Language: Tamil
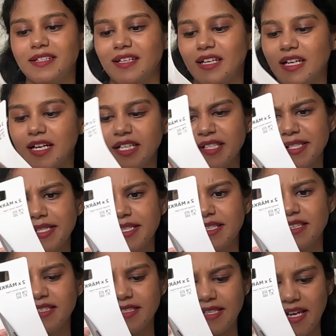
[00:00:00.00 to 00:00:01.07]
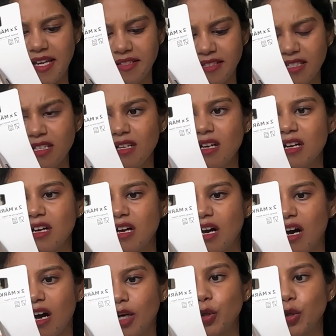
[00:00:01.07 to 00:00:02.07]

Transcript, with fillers: ஐ திங்க் ரெண்டு சிசர்ஸ் சேர்ந்து uh,